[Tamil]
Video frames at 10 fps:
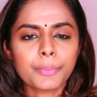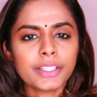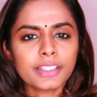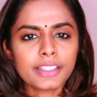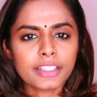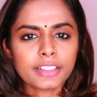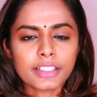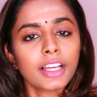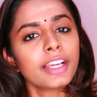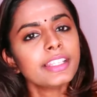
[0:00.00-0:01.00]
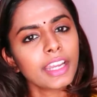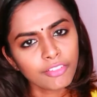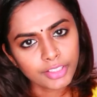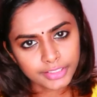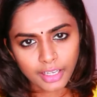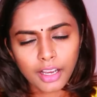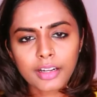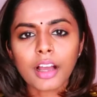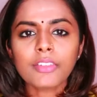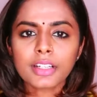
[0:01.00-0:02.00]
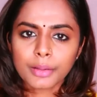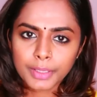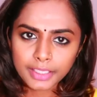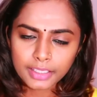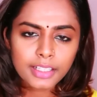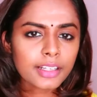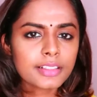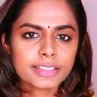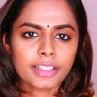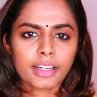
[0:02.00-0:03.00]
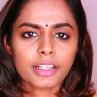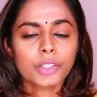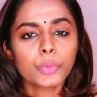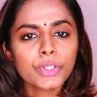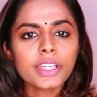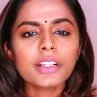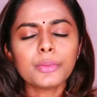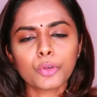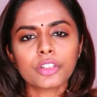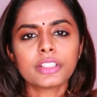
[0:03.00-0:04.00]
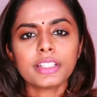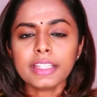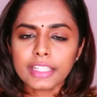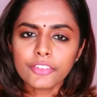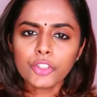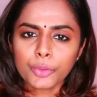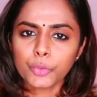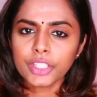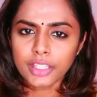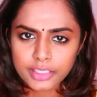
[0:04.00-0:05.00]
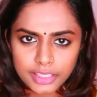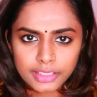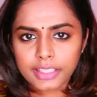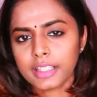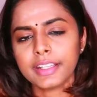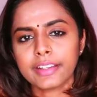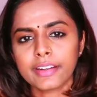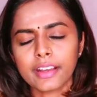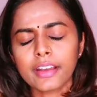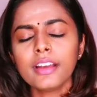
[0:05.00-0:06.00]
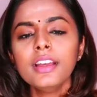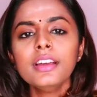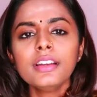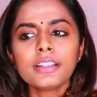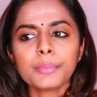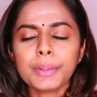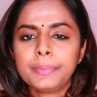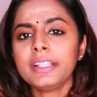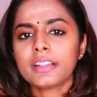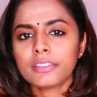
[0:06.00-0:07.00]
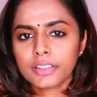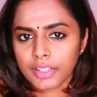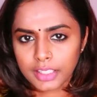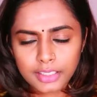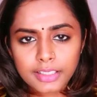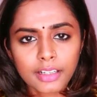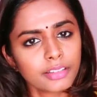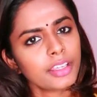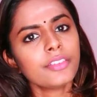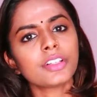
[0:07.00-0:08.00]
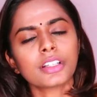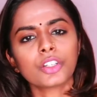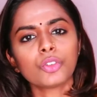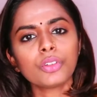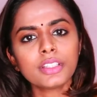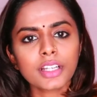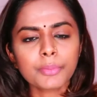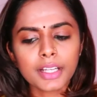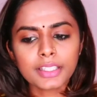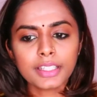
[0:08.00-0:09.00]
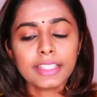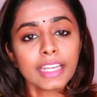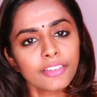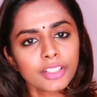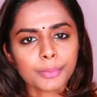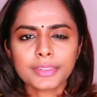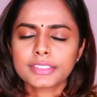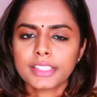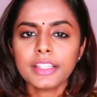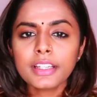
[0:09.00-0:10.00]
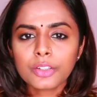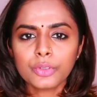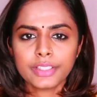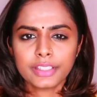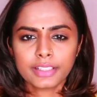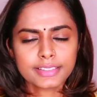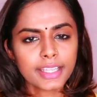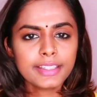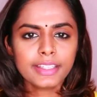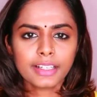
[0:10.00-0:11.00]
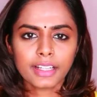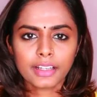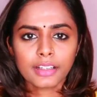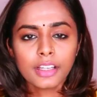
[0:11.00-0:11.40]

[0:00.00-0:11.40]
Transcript: அப்படின்றது என்னன்னா இறைவன் யார் அவர் நமக்கு என்னெல்லாம் செய்கிறாரு உயிர்கள் பொருட்டு இறைவனோட முயற்சிகள் எல்லாம் என்ன நம்ம எப்படி இறைவனை வணங்கலாம் ஏன் வணங்கணும் இதர் மாதிரி இறைவன் நமக்கு செய்யக்கூடிய செய்திகளை